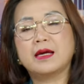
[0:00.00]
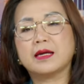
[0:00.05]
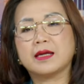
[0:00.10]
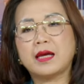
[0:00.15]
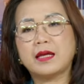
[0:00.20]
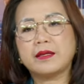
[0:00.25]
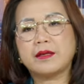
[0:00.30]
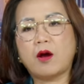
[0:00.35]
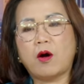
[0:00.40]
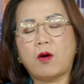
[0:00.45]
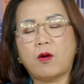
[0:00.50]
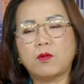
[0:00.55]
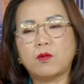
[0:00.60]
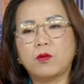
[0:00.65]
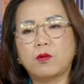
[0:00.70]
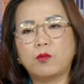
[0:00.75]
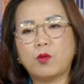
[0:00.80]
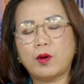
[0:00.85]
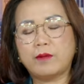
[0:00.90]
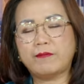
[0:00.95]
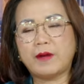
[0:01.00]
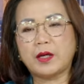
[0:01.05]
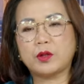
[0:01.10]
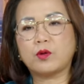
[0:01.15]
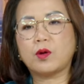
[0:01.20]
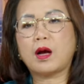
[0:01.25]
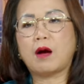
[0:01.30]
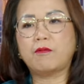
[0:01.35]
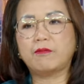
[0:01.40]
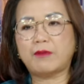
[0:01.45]
cái chỗ của quý vị
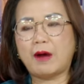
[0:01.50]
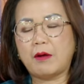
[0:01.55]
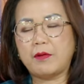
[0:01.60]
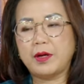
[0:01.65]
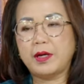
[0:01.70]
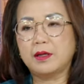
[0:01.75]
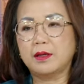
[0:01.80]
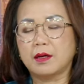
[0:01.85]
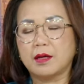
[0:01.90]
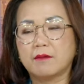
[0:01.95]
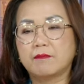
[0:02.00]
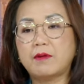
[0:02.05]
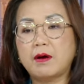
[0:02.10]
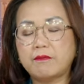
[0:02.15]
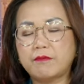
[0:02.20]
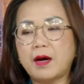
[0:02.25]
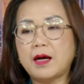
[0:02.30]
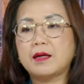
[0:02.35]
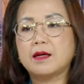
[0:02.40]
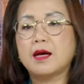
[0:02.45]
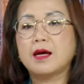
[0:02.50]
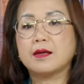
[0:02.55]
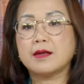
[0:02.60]
tôi không vào được, vân vân,